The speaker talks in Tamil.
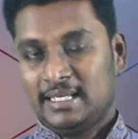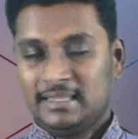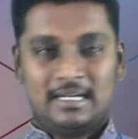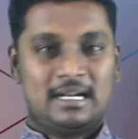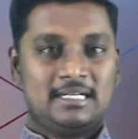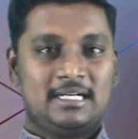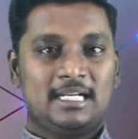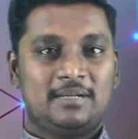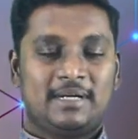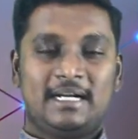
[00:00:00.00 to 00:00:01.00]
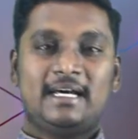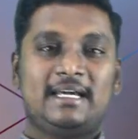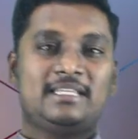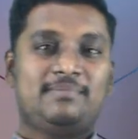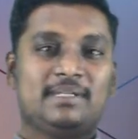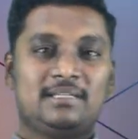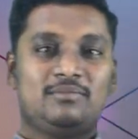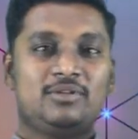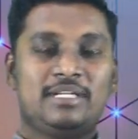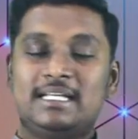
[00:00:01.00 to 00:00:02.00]
இந்த நாட்களிலும் ரெண்டாயிரத்தி
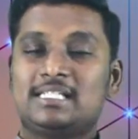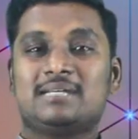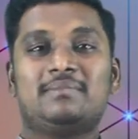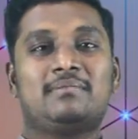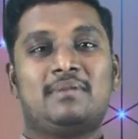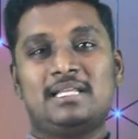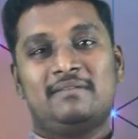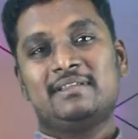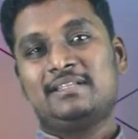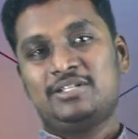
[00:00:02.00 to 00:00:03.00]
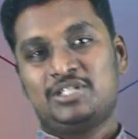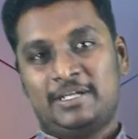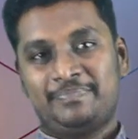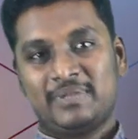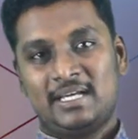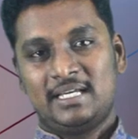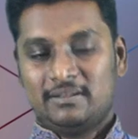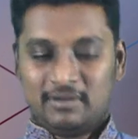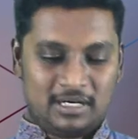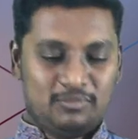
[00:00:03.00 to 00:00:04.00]
பத்தொம்போது டிசம்பர் மாதம் வந்துருச்சு
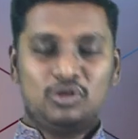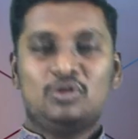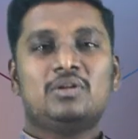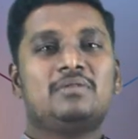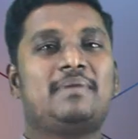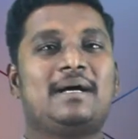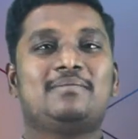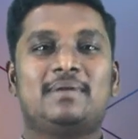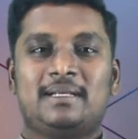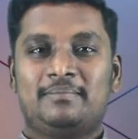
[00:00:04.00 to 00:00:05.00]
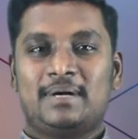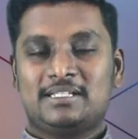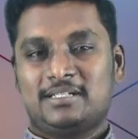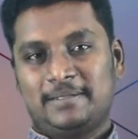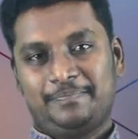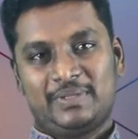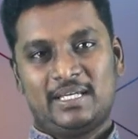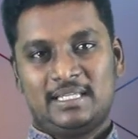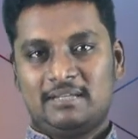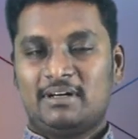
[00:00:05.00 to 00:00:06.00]
இந்த வருடம் முழுவதும் பாடுபட்டேன் பாஸ்டர்
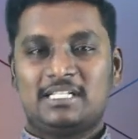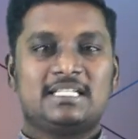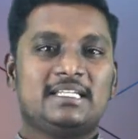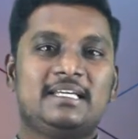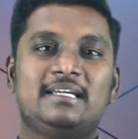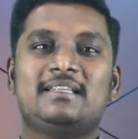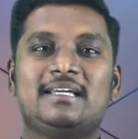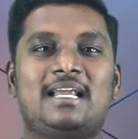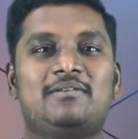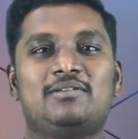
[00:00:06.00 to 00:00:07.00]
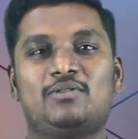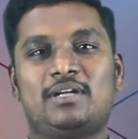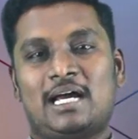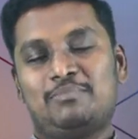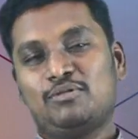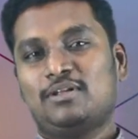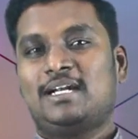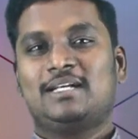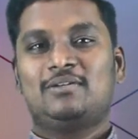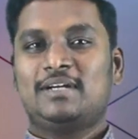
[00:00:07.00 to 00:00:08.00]
இந்த வருஷத்தின் இறுதியிலாவது ஒரு
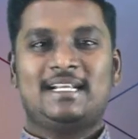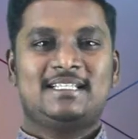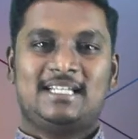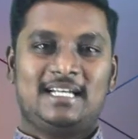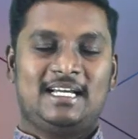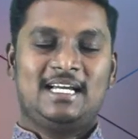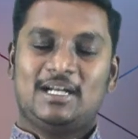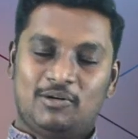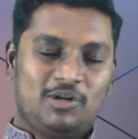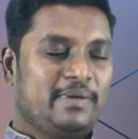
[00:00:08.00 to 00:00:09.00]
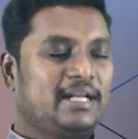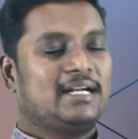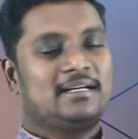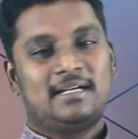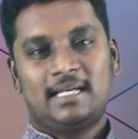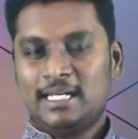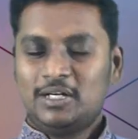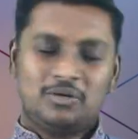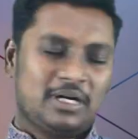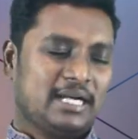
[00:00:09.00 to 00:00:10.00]
அற்புதம் நடக்கும்னு நினச்சேன் ஒன்றுமே நடக்கலை
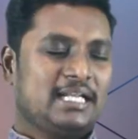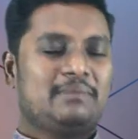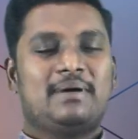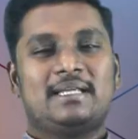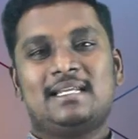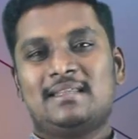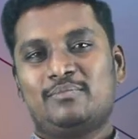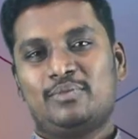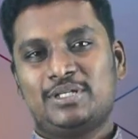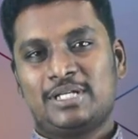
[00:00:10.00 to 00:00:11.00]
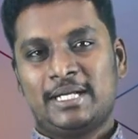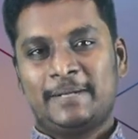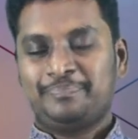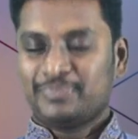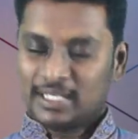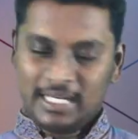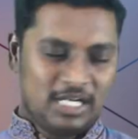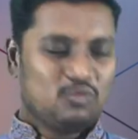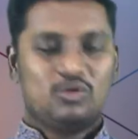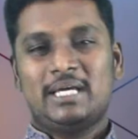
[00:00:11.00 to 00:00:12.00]
இன்னும் கடின பாதையில் தான் போயிட்டுருக்கேன்
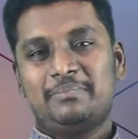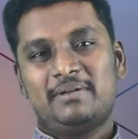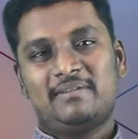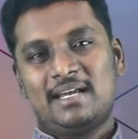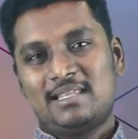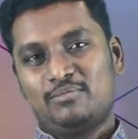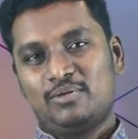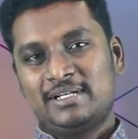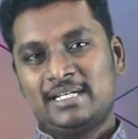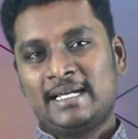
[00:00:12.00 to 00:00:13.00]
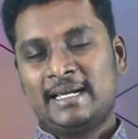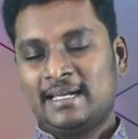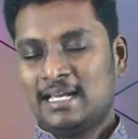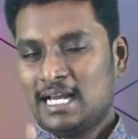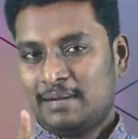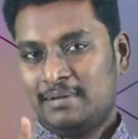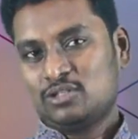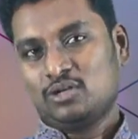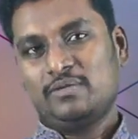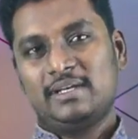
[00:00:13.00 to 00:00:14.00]
இன்னும் உடைப்பின் வழியாக தான் போயிட்டுருக்கேன் அப்படி
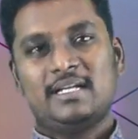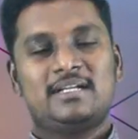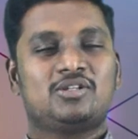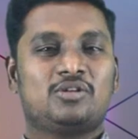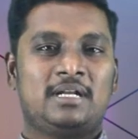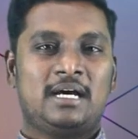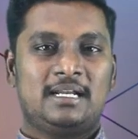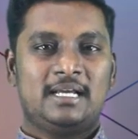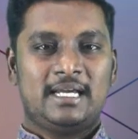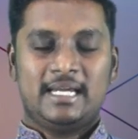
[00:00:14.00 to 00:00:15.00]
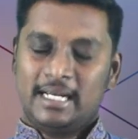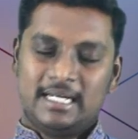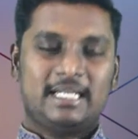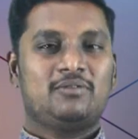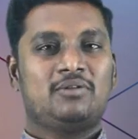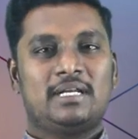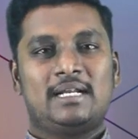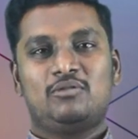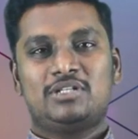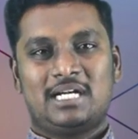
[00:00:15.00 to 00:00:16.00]
அப்படி சொல்வீர்கள் என்று சொன்னால் இன்றைக்கு உங்களை
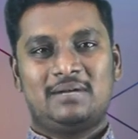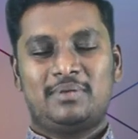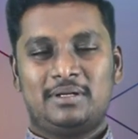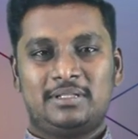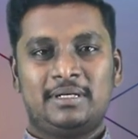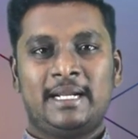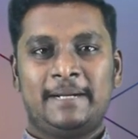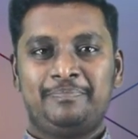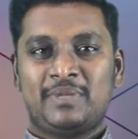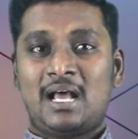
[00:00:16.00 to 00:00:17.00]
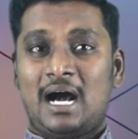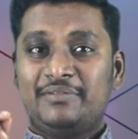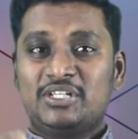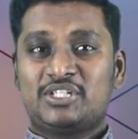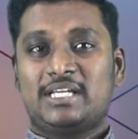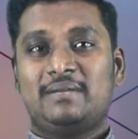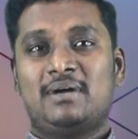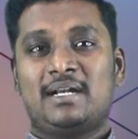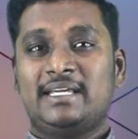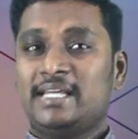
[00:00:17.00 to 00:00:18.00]
நான் உற்சாகப்படுத்துகிறேன்
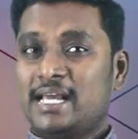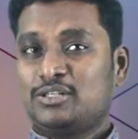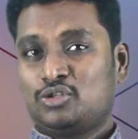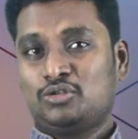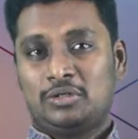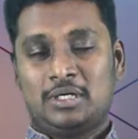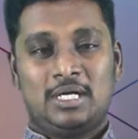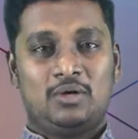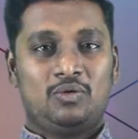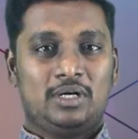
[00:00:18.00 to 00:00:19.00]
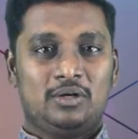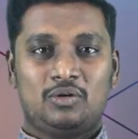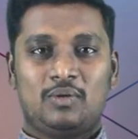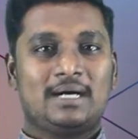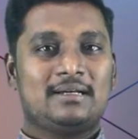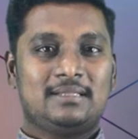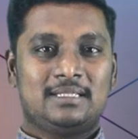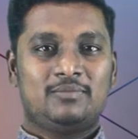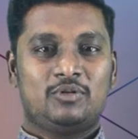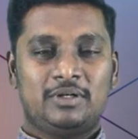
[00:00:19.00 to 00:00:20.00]
அதிசயமான இயேசு உங்களுக்கு ஒரு
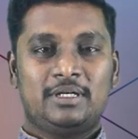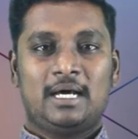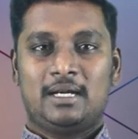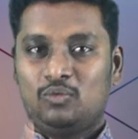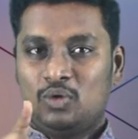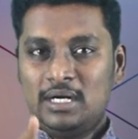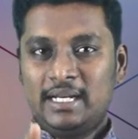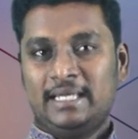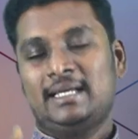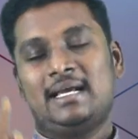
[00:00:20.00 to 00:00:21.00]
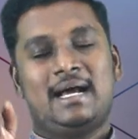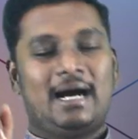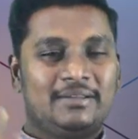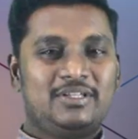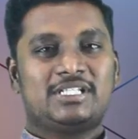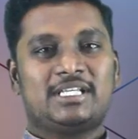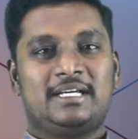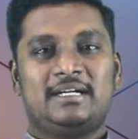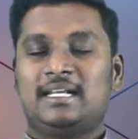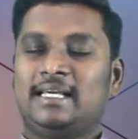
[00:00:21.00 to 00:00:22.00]
வாக்குத்தத்தம் கொடுக்கிறார் உன்னை
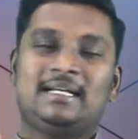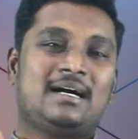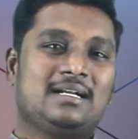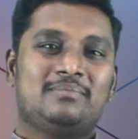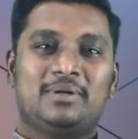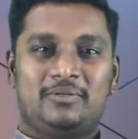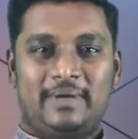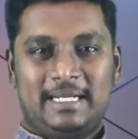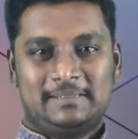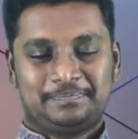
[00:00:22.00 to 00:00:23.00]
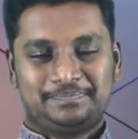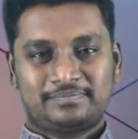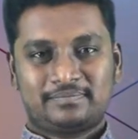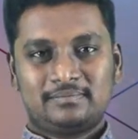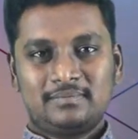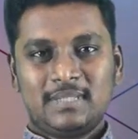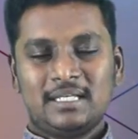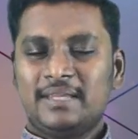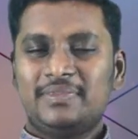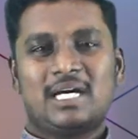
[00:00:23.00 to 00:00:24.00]
அதிசயங்களை காணப்பண்ணுவேன்
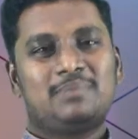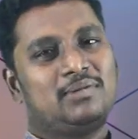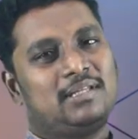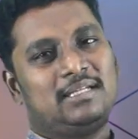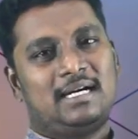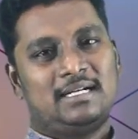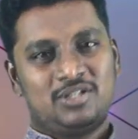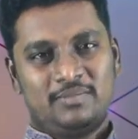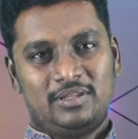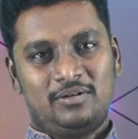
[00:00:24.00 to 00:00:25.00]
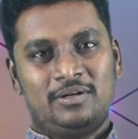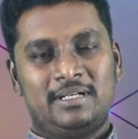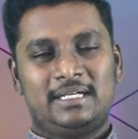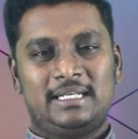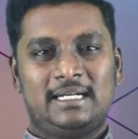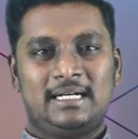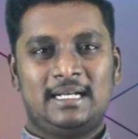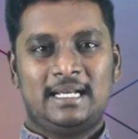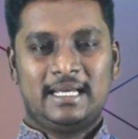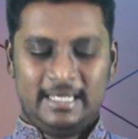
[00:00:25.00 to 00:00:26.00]
எந்த அற்புதத்துக்காக ஜெபித்து கொண்டிருக்கிறீர்கள்
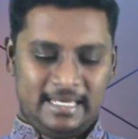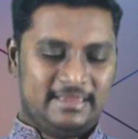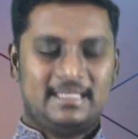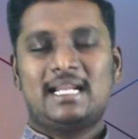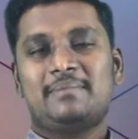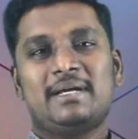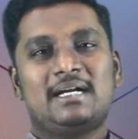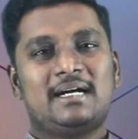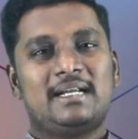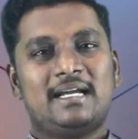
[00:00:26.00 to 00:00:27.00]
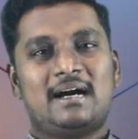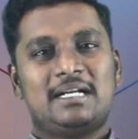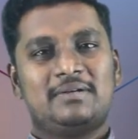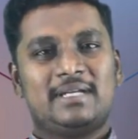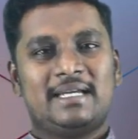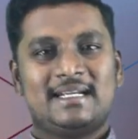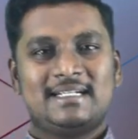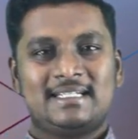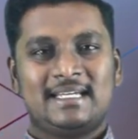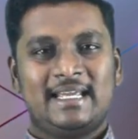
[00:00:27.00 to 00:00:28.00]
எந்த நன்மைக்காக நீங்கள் ஆண்டவர்கிட்ட
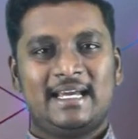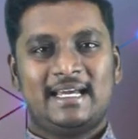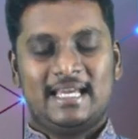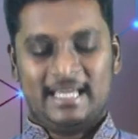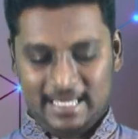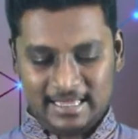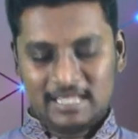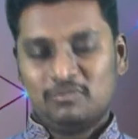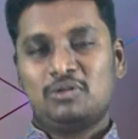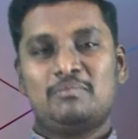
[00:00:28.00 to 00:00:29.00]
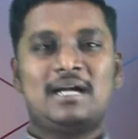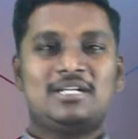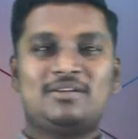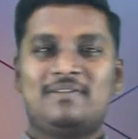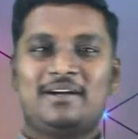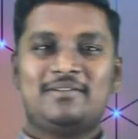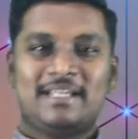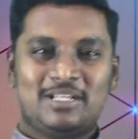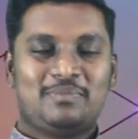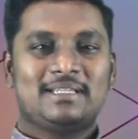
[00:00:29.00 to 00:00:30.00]
கேட்டுட்ருக்கிறீங்க எந்த ஒரு மாற்றம்
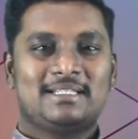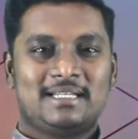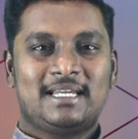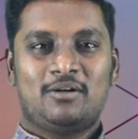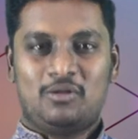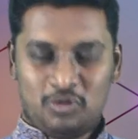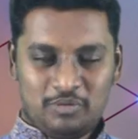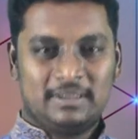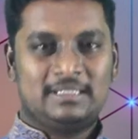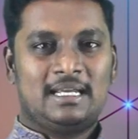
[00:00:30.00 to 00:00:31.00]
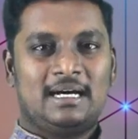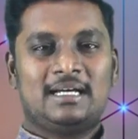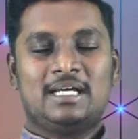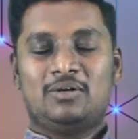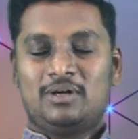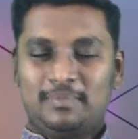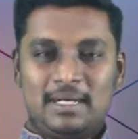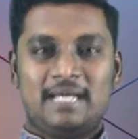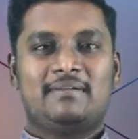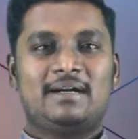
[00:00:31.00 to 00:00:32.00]
வரணும்னு எதிர்பார்த்துட்டு இருக்கிறீங்க உங்கள் குடும்பத்தில் உங்கள்
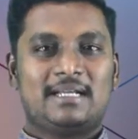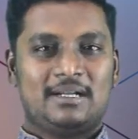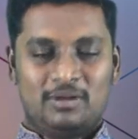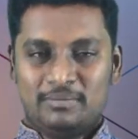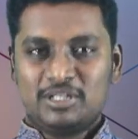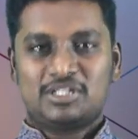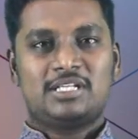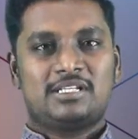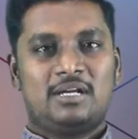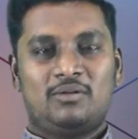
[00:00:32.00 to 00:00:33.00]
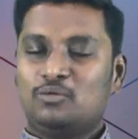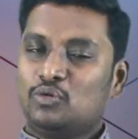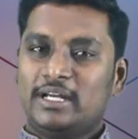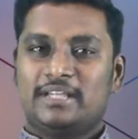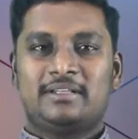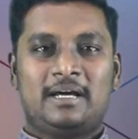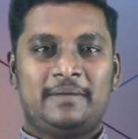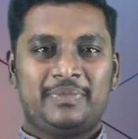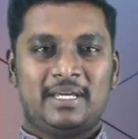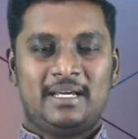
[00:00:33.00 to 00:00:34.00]
பிள்ளை வாழ்க்கையில் உங்கள் பிஸ்னஸில் உங்கள் ஊழியத்தில்
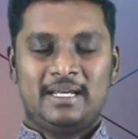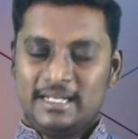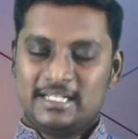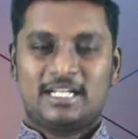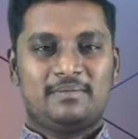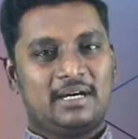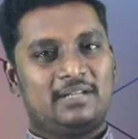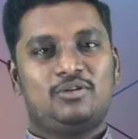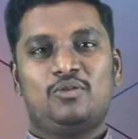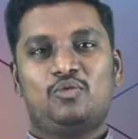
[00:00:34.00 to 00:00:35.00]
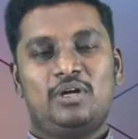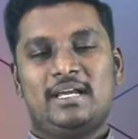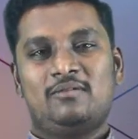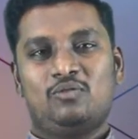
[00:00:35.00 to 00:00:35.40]
இன்றைக்கும் கர்த்துடைய ஊழிக்க